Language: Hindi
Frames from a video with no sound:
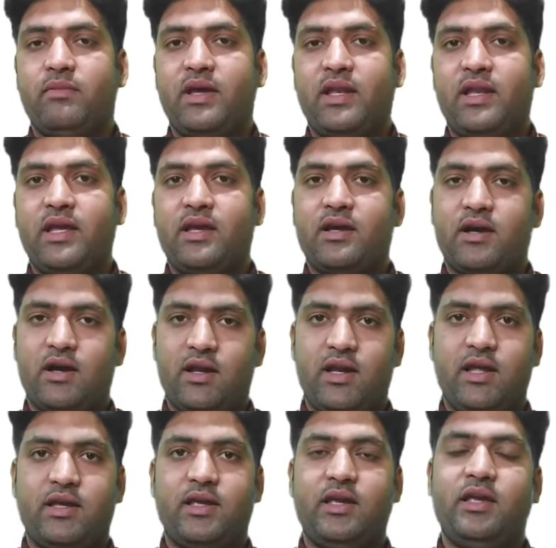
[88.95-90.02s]
मैंने
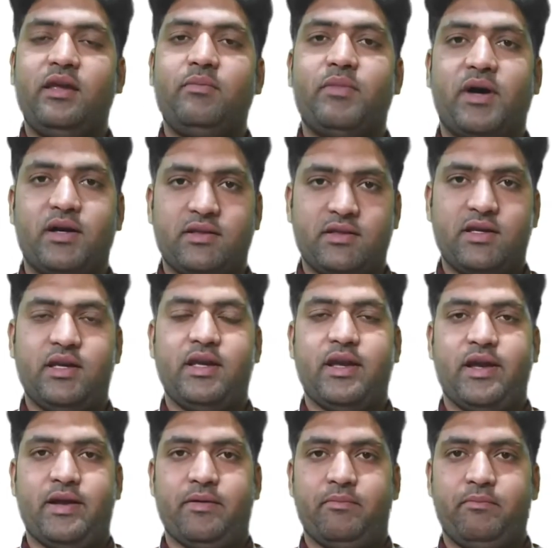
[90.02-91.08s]
खाने की ही बात की
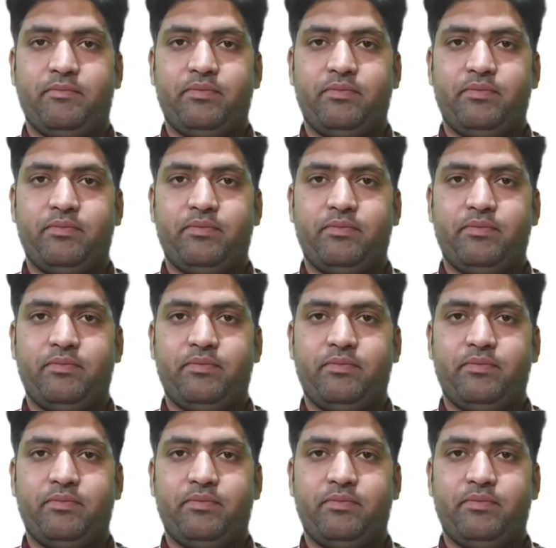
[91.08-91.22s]
है